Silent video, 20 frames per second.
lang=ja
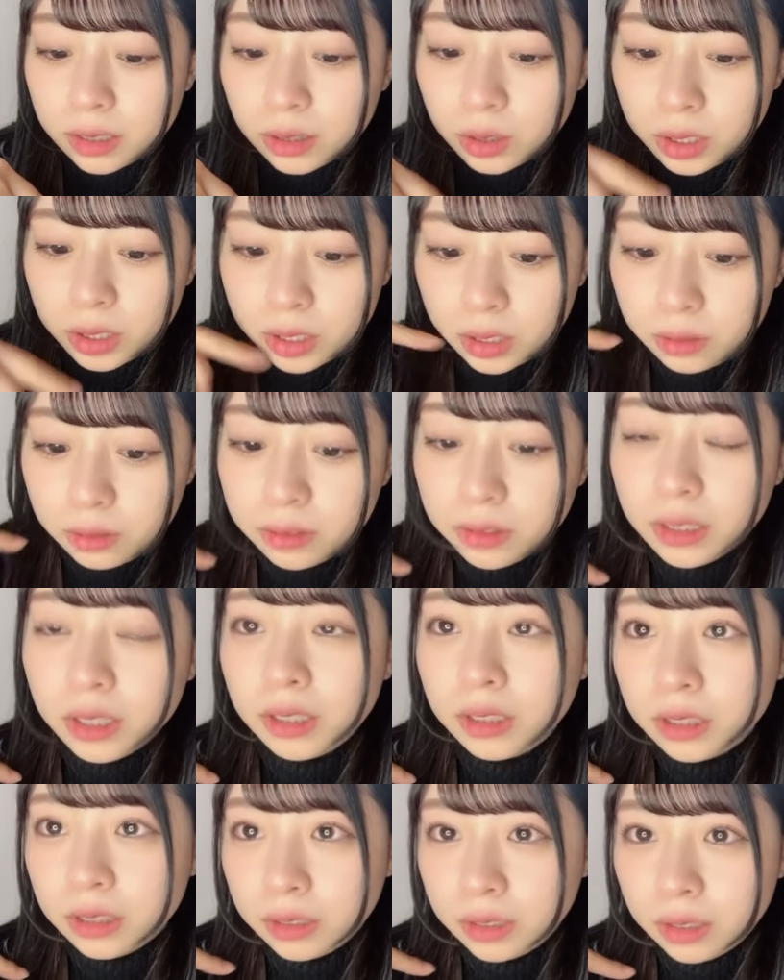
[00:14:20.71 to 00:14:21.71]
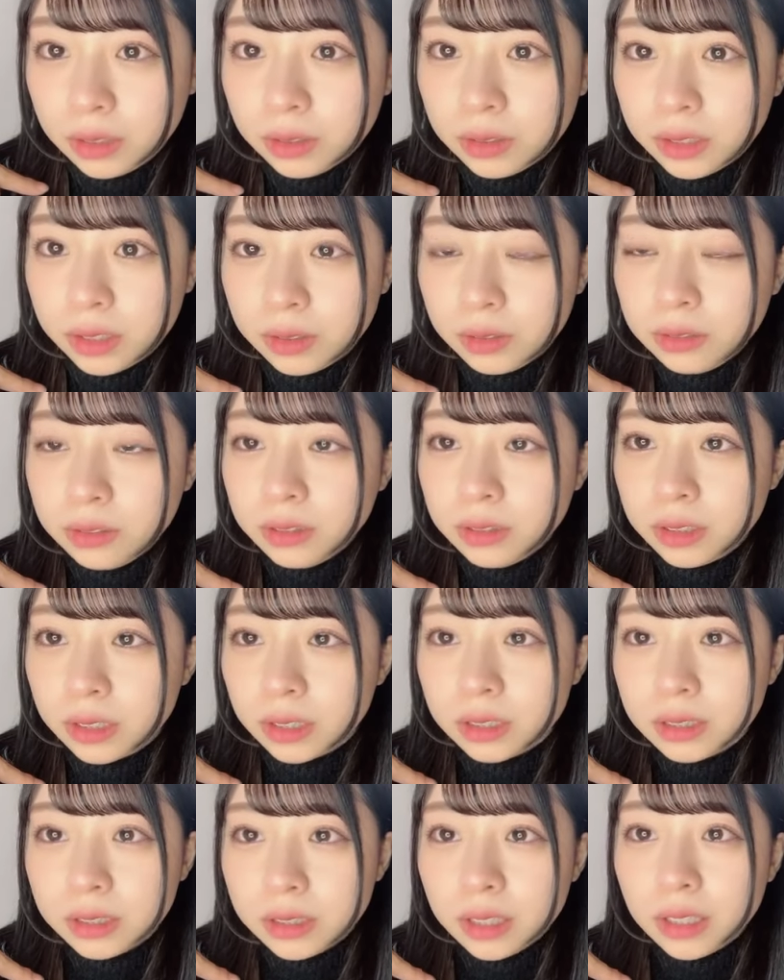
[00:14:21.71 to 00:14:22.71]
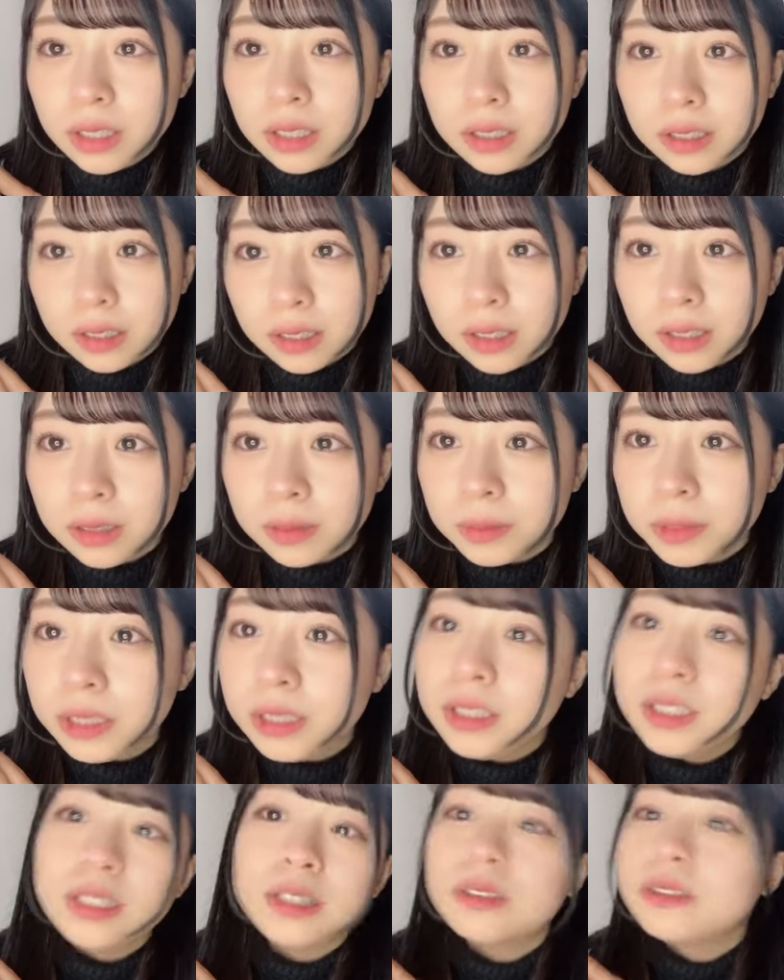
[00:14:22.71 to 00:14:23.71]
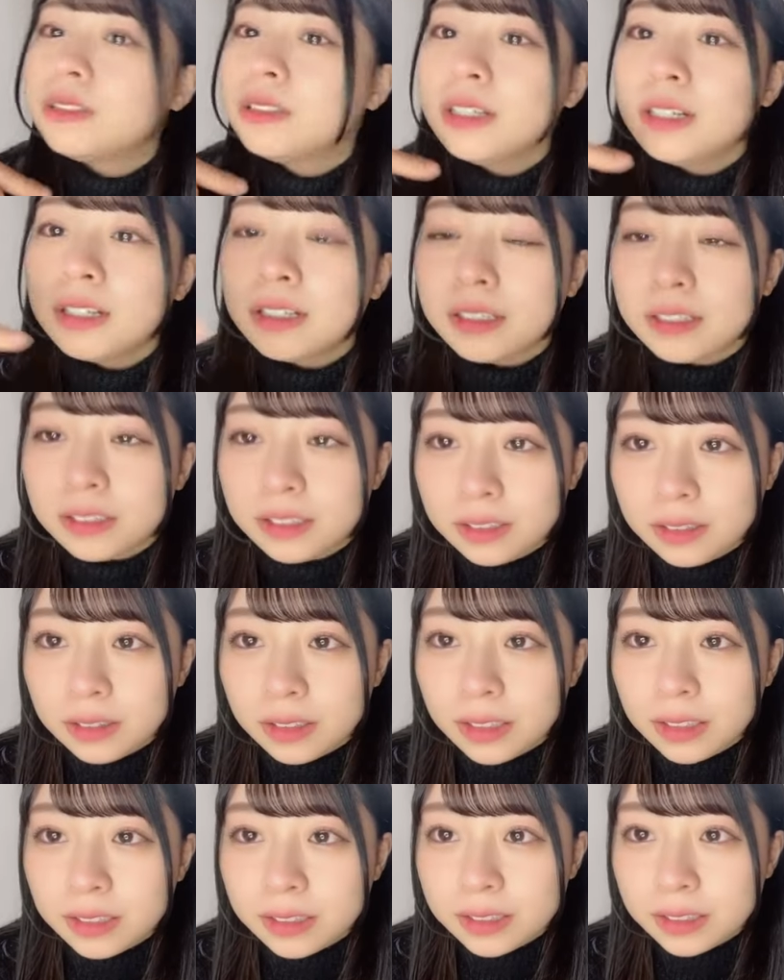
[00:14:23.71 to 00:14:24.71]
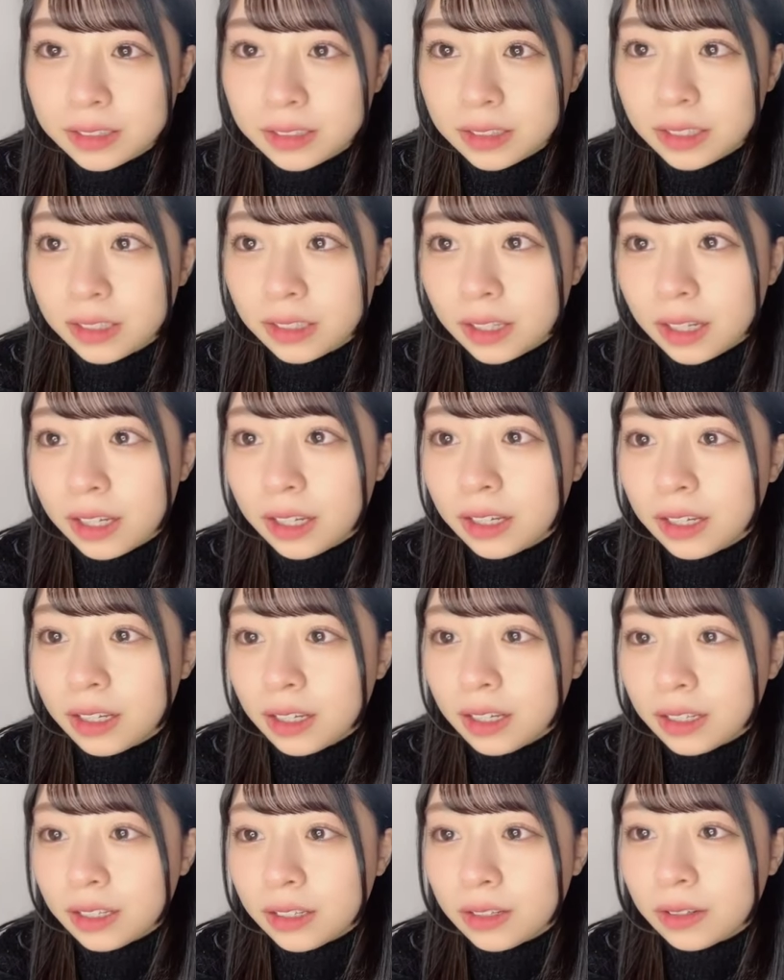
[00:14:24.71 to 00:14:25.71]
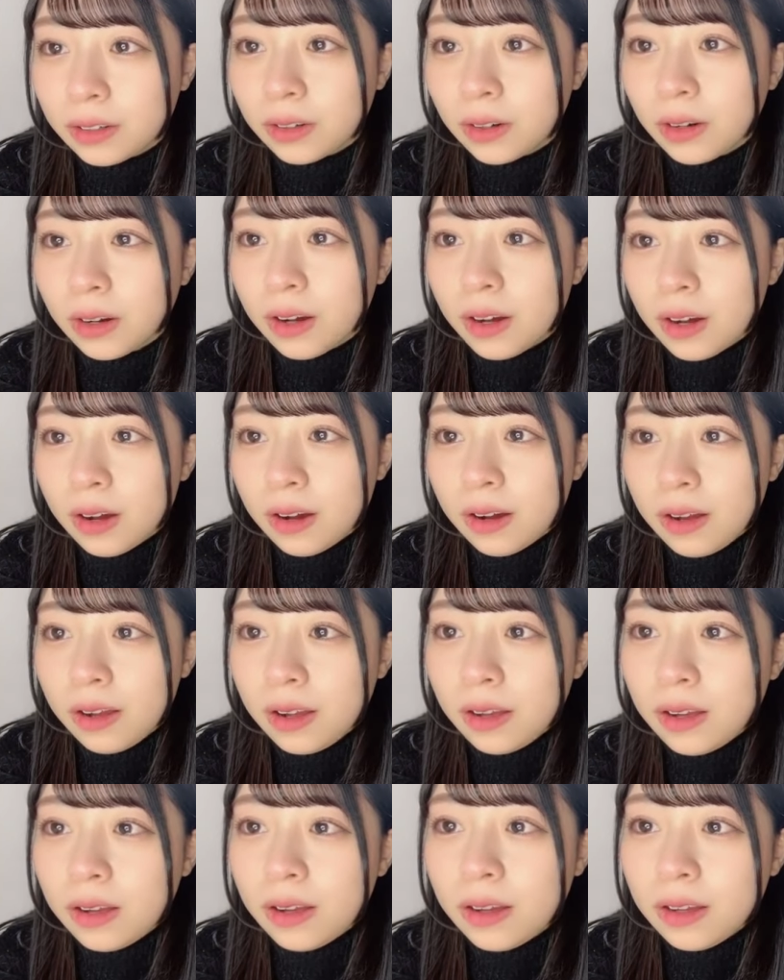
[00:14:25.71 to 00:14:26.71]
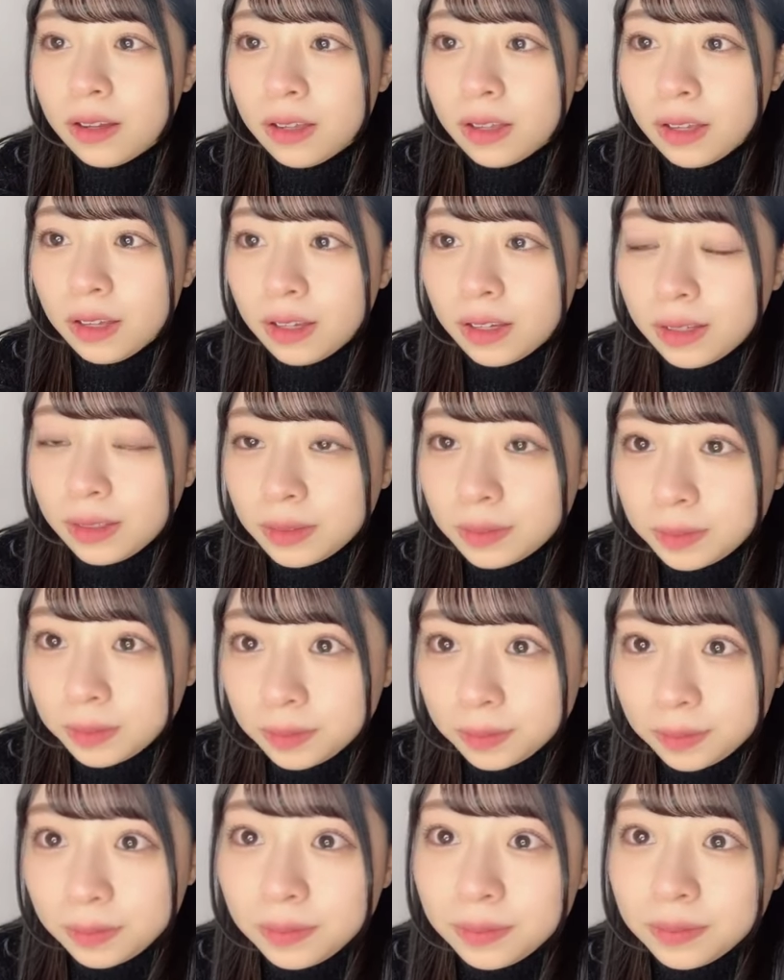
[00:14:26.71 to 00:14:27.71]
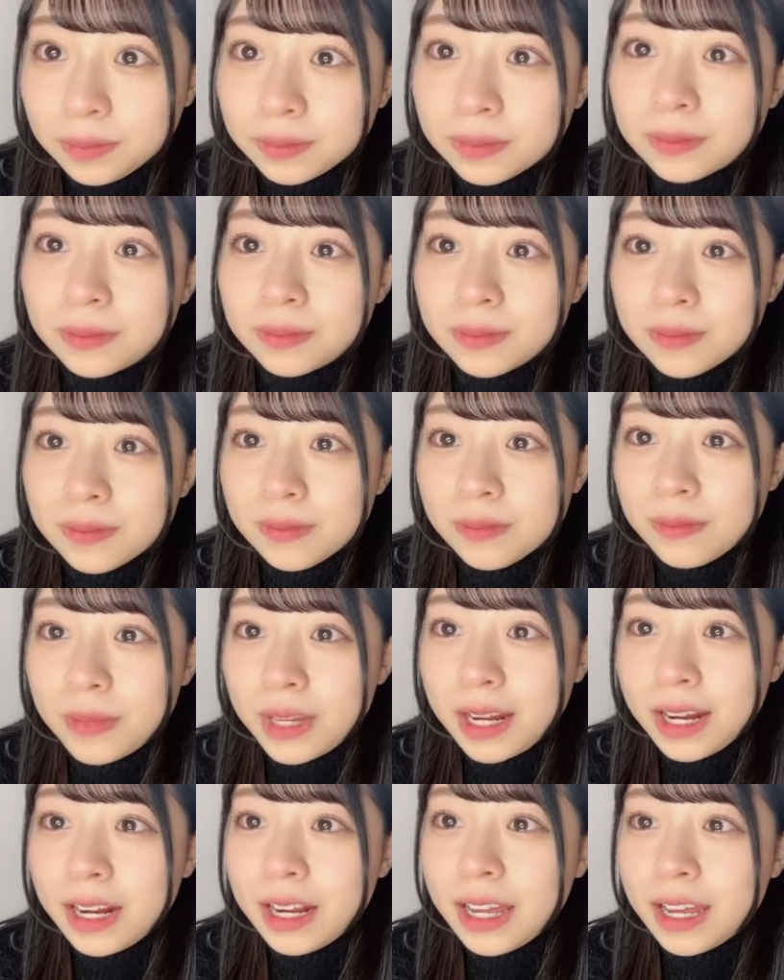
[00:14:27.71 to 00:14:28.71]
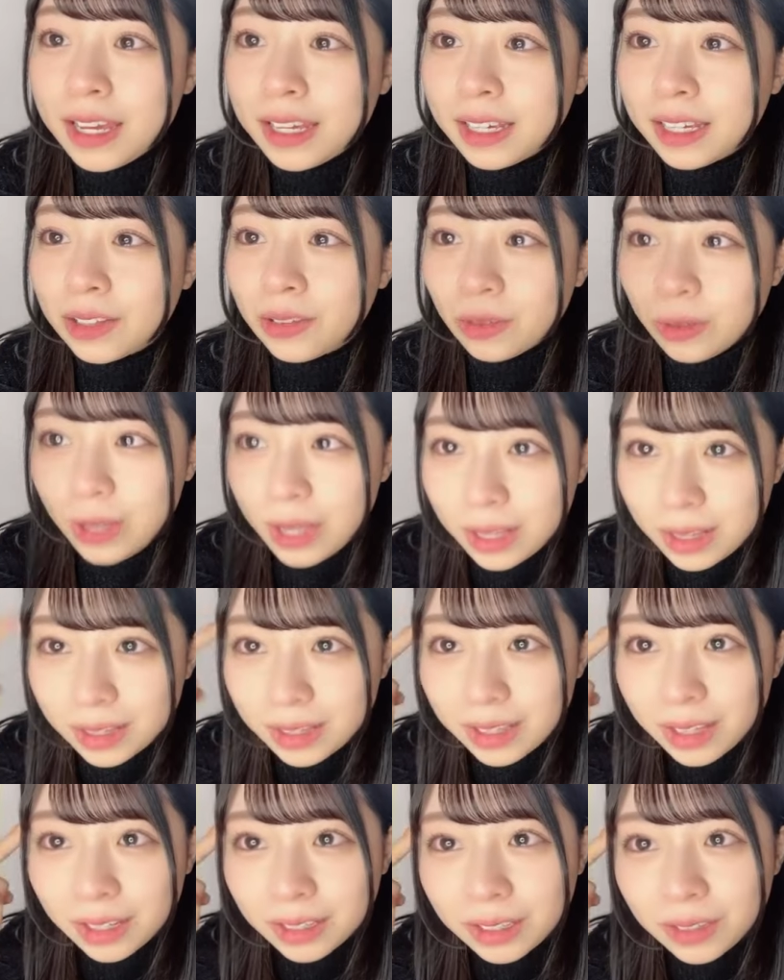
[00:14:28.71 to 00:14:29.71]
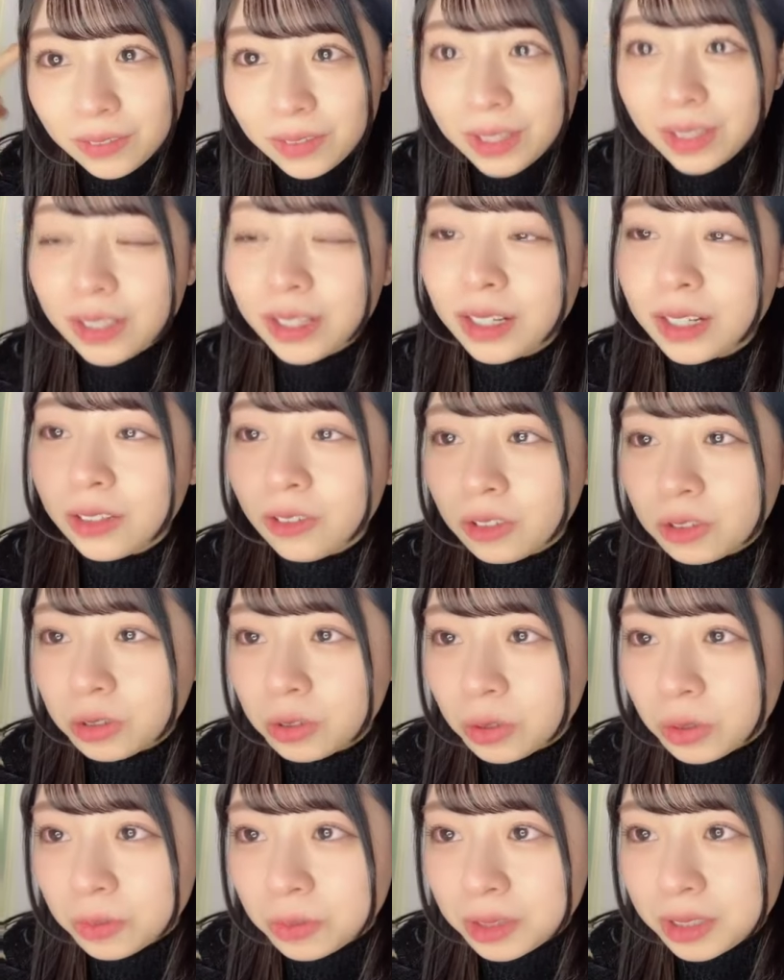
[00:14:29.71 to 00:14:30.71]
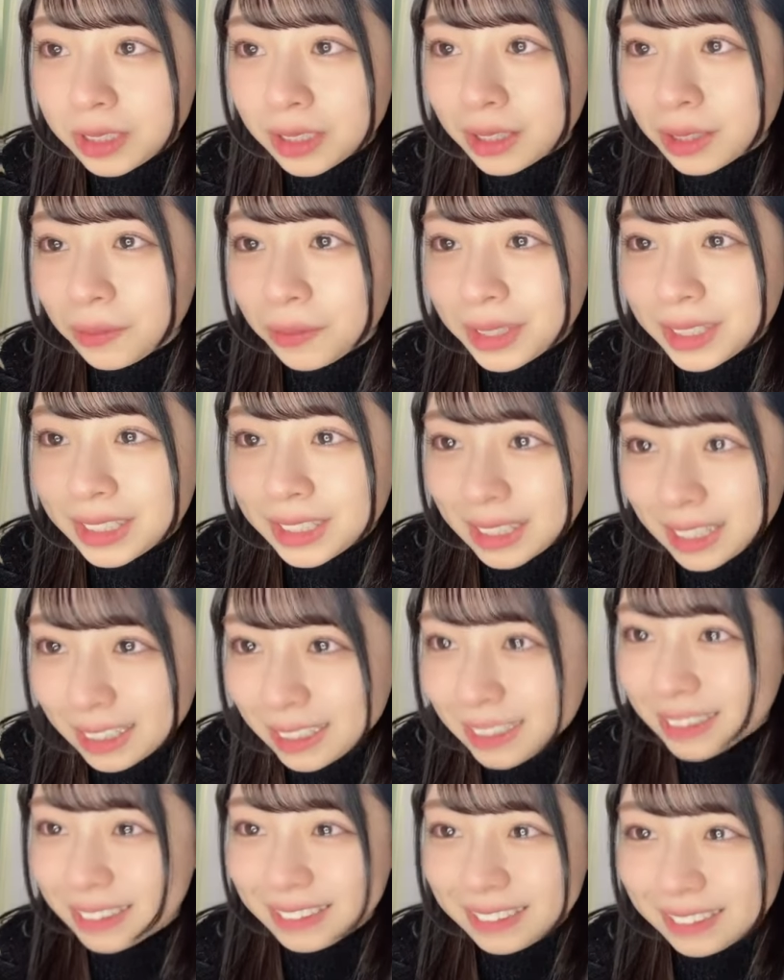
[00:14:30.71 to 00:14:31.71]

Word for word: これ私服なんですけど私服って知ってたからみんながふくらはぎっていう話しててなんかあーうん見れないけどねって頭の中ではちょっと思っちゃってました